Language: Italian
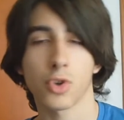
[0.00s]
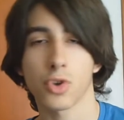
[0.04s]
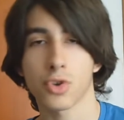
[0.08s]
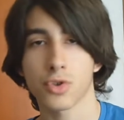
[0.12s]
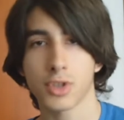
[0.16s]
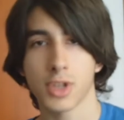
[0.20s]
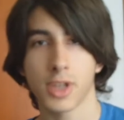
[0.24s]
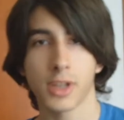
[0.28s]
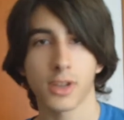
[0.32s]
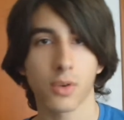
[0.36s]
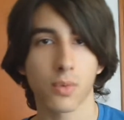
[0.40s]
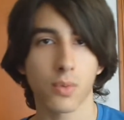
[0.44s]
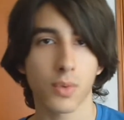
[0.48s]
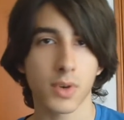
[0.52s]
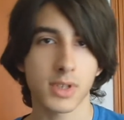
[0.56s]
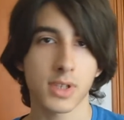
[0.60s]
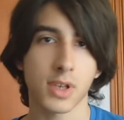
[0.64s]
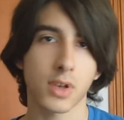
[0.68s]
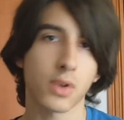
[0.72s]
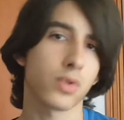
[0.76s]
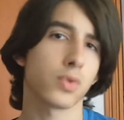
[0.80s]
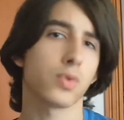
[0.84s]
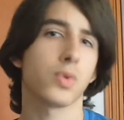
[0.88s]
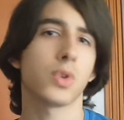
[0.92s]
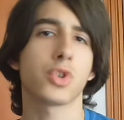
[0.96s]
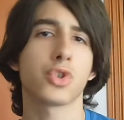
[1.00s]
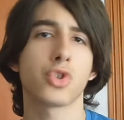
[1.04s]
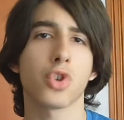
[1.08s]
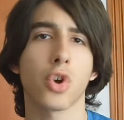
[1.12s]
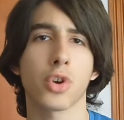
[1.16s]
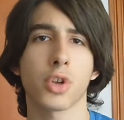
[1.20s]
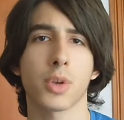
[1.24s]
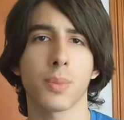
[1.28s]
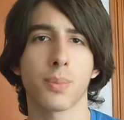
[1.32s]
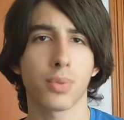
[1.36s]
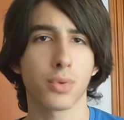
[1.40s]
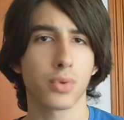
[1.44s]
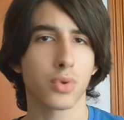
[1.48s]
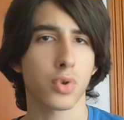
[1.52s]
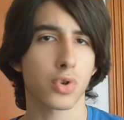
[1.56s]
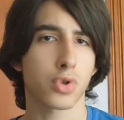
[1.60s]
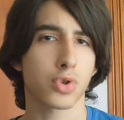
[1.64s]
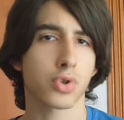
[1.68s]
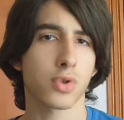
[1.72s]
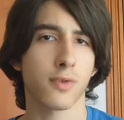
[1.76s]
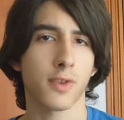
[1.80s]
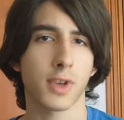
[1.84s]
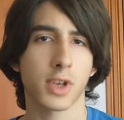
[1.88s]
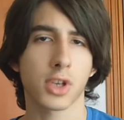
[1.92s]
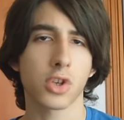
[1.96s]
nonostante comunque siano due giochi
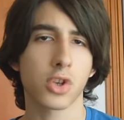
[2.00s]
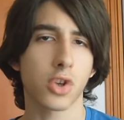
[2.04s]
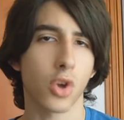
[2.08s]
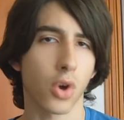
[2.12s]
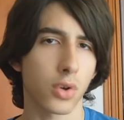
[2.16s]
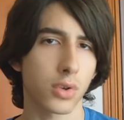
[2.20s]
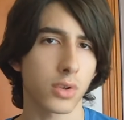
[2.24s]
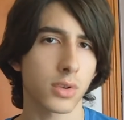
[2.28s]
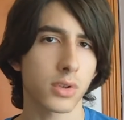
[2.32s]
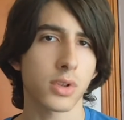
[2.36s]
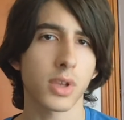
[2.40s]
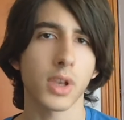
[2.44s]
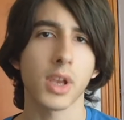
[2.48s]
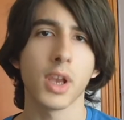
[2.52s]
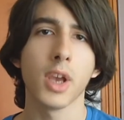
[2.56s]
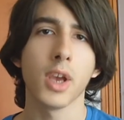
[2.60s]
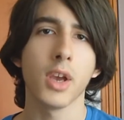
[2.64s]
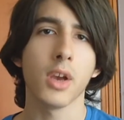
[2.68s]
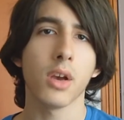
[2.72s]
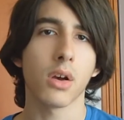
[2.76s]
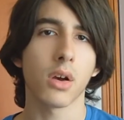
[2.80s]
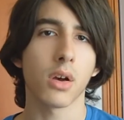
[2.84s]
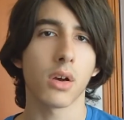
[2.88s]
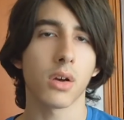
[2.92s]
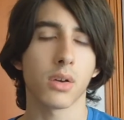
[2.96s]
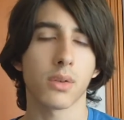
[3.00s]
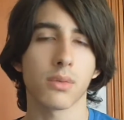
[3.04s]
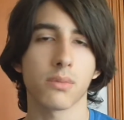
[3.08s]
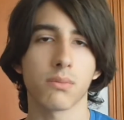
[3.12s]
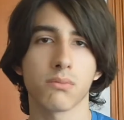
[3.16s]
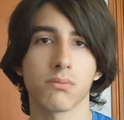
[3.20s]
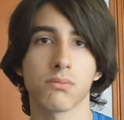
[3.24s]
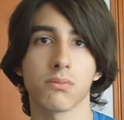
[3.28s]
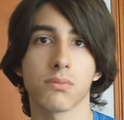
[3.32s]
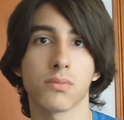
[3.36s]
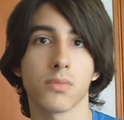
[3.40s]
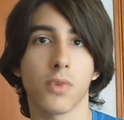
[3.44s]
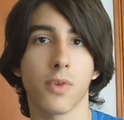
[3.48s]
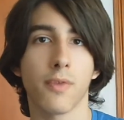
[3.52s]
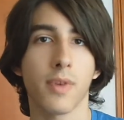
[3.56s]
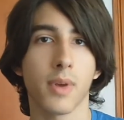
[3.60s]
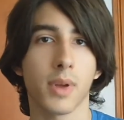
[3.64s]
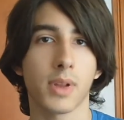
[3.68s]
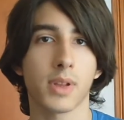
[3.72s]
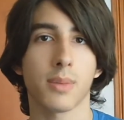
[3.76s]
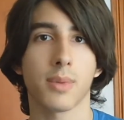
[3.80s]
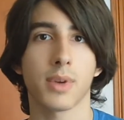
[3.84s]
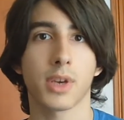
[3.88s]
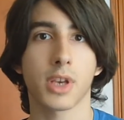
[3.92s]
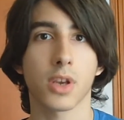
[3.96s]
piuttosto vecchiotti, ehm,
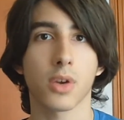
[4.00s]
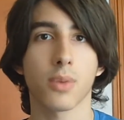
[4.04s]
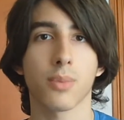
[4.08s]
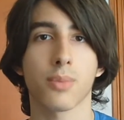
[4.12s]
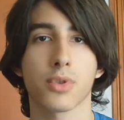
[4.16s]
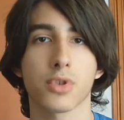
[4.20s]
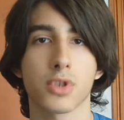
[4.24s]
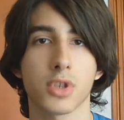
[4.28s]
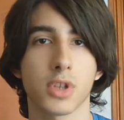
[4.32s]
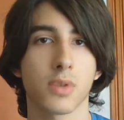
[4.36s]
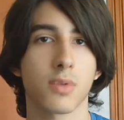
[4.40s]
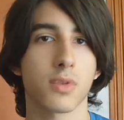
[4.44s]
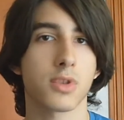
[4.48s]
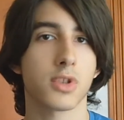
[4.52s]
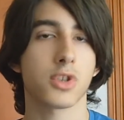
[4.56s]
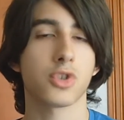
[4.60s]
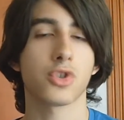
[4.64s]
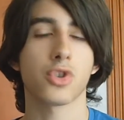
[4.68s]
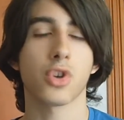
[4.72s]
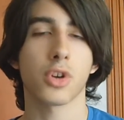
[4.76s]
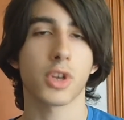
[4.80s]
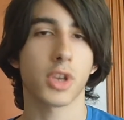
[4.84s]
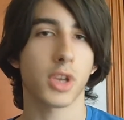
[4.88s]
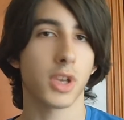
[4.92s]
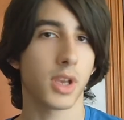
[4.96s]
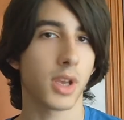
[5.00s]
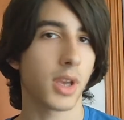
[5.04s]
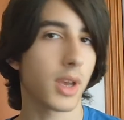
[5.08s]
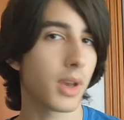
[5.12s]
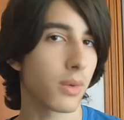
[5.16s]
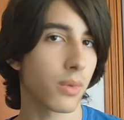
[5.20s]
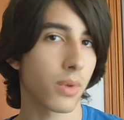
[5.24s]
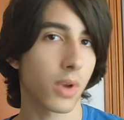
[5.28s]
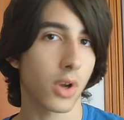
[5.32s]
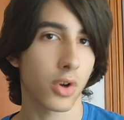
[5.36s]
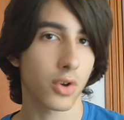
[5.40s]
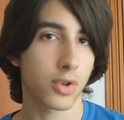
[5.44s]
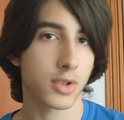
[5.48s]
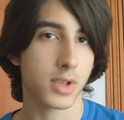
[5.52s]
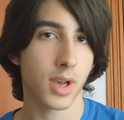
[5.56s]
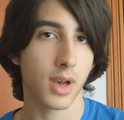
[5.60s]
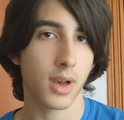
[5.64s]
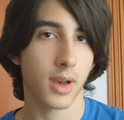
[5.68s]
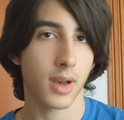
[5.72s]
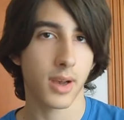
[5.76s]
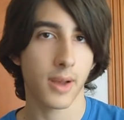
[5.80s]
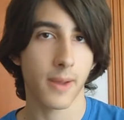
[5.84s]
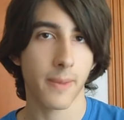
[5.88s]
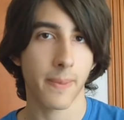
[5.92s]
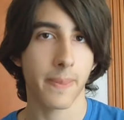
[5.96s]
ovviamente per chi non possiede questi giochi è una
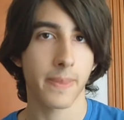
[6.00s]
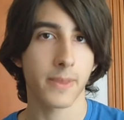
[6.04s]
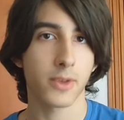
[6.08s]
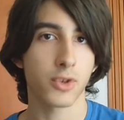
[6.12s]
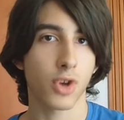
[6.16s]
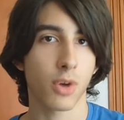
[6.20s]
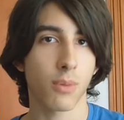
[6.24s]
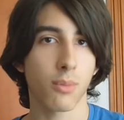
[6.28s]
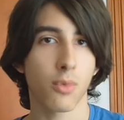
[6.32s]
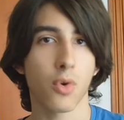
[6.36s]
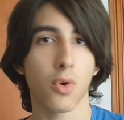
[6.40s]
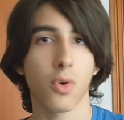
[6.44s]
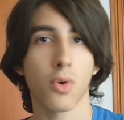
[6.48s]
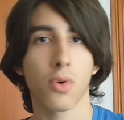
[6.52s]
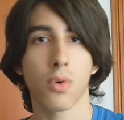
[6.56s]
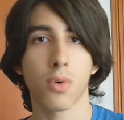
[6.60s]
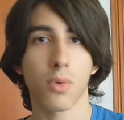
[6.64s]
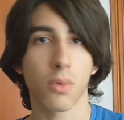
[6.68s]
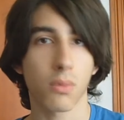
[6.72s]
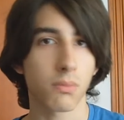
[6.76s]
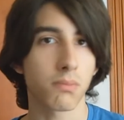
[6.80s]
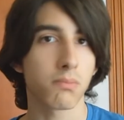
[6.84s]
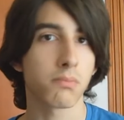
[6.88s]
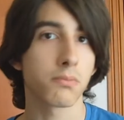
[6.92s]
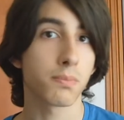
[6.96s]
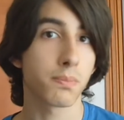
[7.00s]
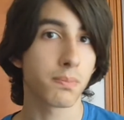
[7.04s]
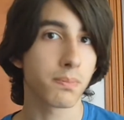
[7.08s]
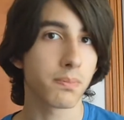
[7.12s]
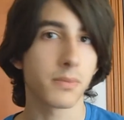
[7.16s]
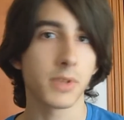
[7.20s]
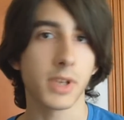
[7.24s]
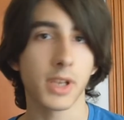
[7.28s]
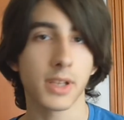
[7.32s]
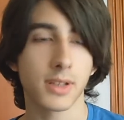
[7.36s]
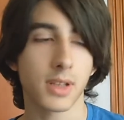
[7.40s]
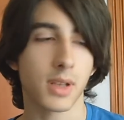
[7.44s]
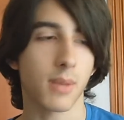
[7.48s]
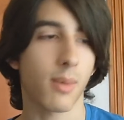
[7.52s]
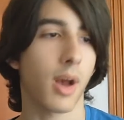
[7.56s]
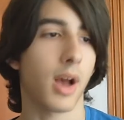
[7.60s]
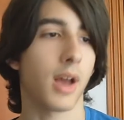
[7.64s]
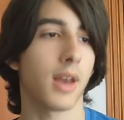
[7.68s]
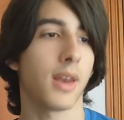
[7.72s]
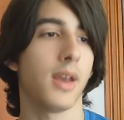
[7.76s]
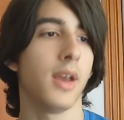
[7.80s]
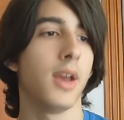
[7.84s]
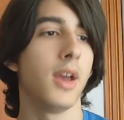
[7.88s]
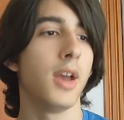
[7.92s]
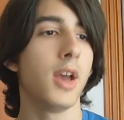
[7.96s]
cosa, diciamo, niente
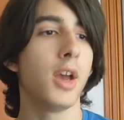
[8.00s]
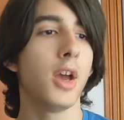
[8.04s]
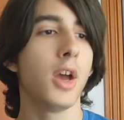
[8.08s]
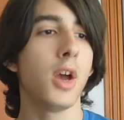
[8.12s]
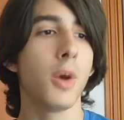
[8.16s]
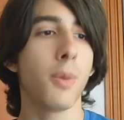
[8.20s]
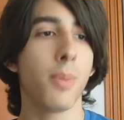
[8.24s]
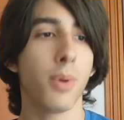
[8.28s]
male.